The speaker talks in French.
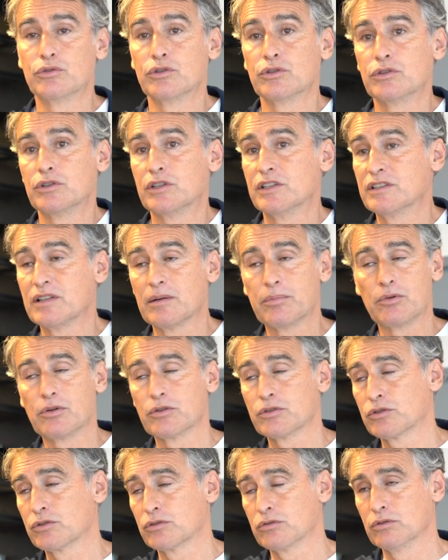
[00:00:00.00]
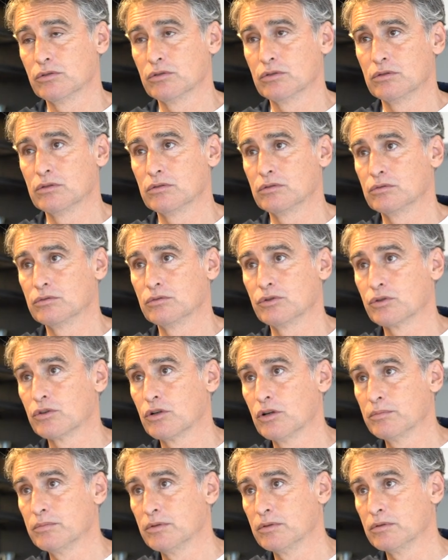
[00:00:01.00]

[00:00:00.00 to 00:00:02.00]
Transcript: des approches de, de clubs.